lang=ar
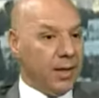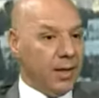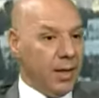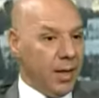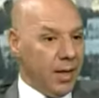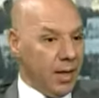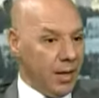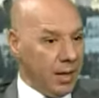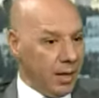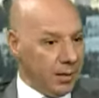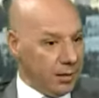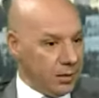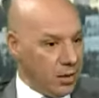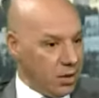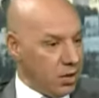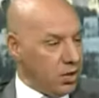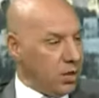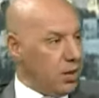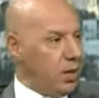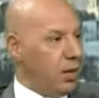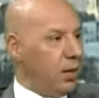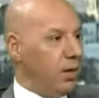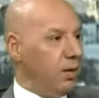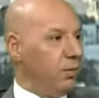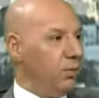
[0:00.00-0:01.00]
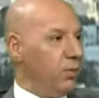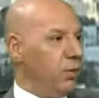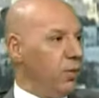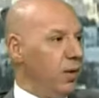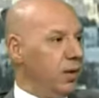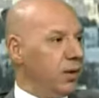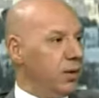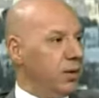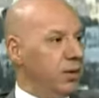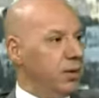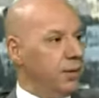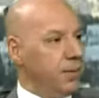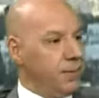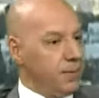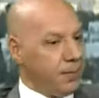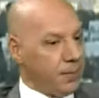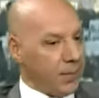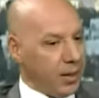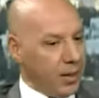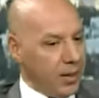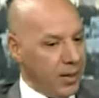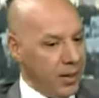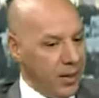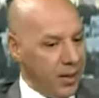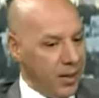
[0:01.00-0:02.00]
القانون الى علويه
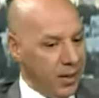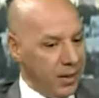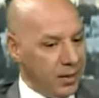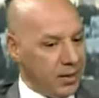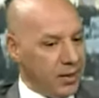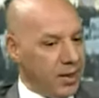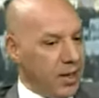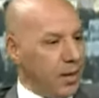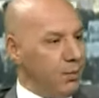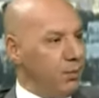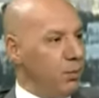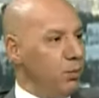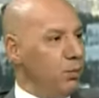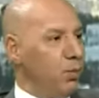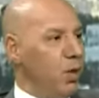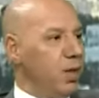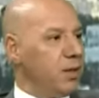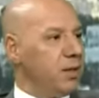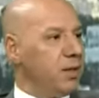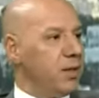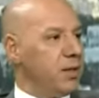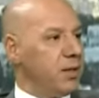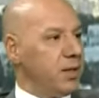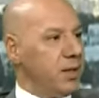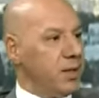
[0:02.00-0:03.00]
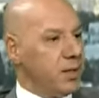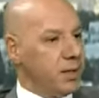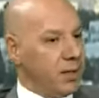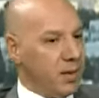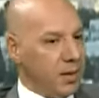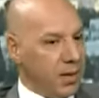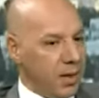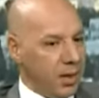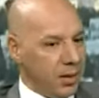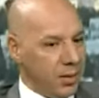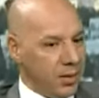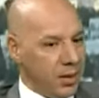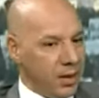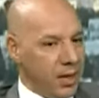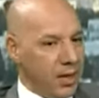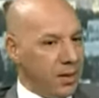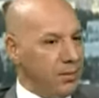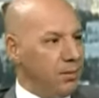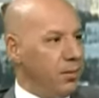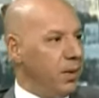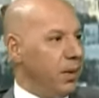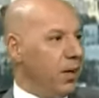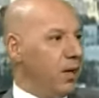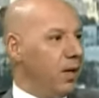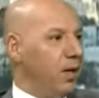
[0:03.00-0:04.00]
القانون فوق الجميع هذا كله آه،
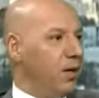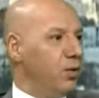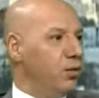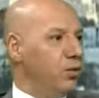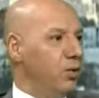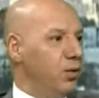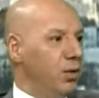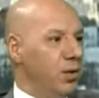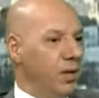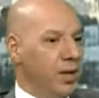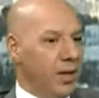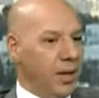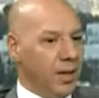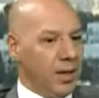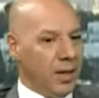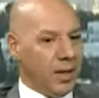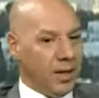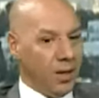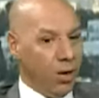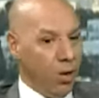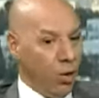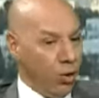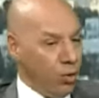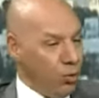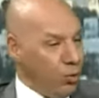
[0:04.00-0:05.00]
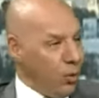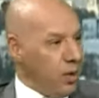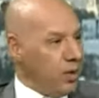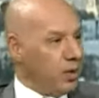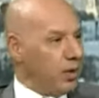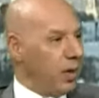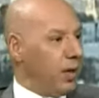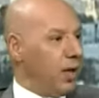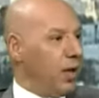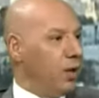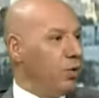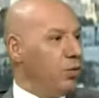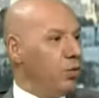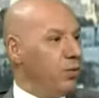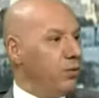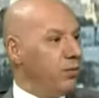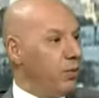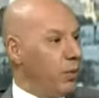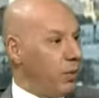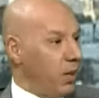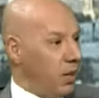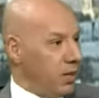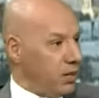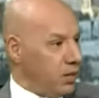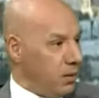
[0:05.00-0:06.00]
آه، هام جدا يعني كي نتنقلوا
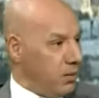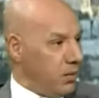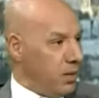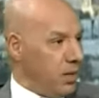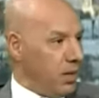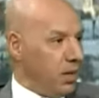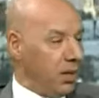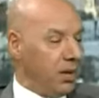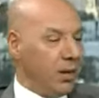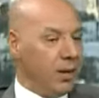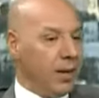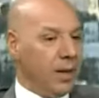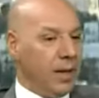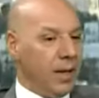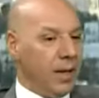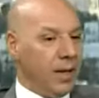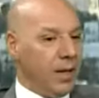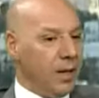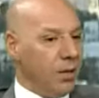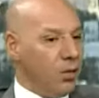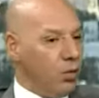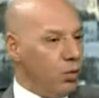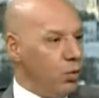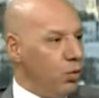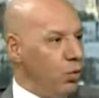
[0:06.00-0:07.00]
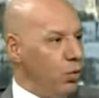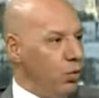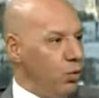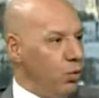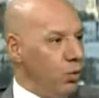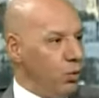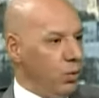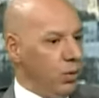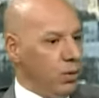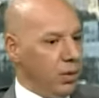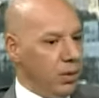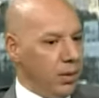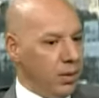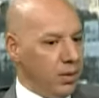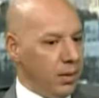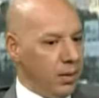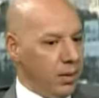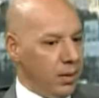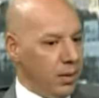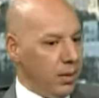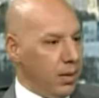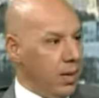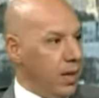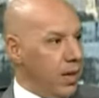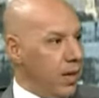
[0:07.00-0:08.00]
احنا للخارج ولا نقبلوا
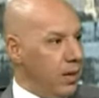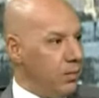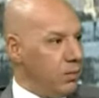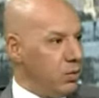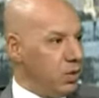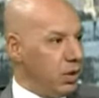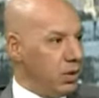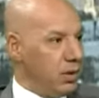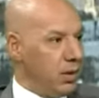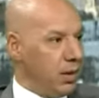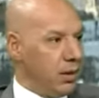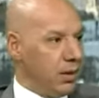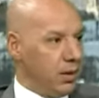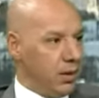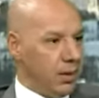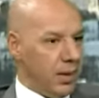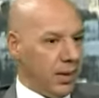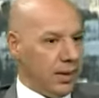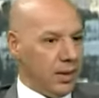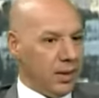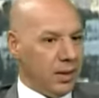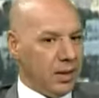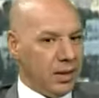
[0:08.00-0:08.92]
آه، معناها بعثات